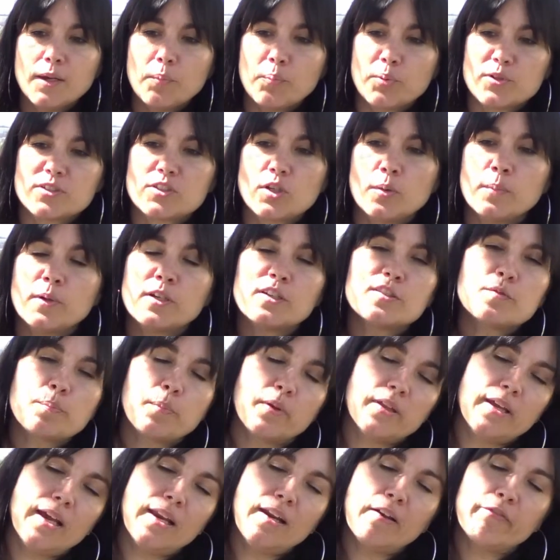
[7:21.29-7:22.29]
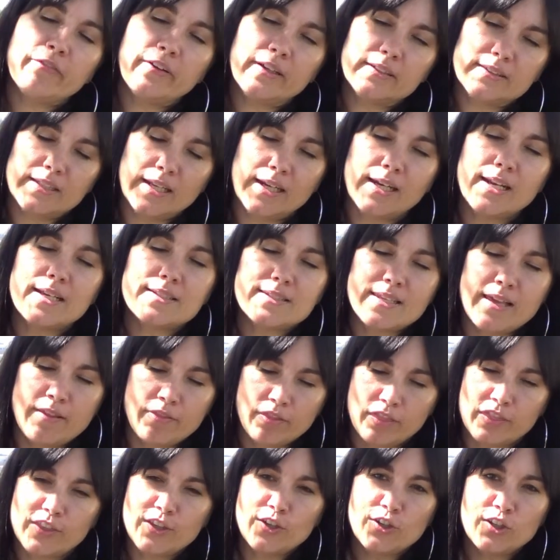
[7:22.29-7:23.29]
pues cómo nos podían afectar las
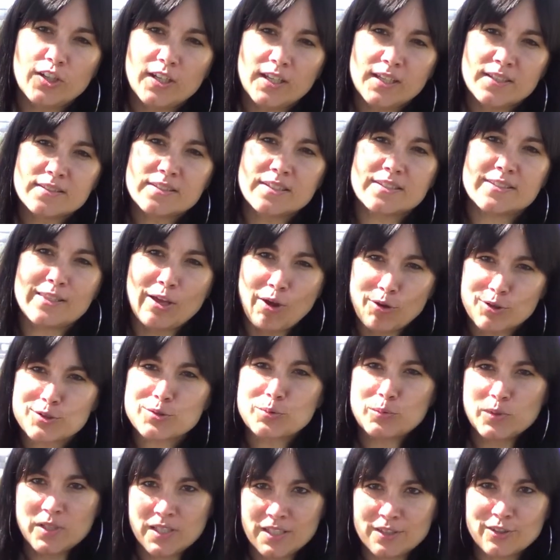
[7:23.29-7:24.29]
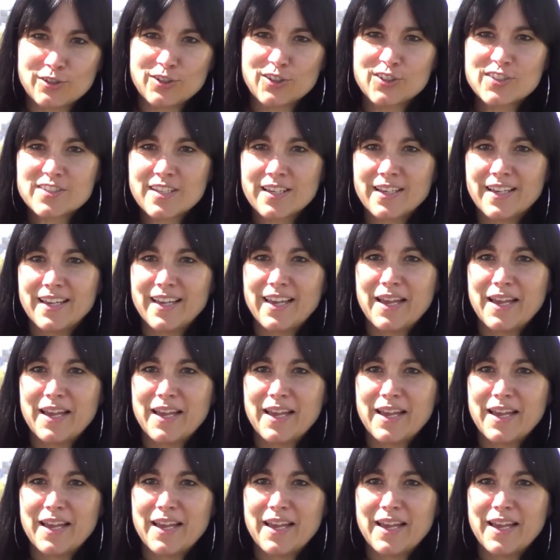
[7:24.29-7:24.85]
sanciones de Estados Unidos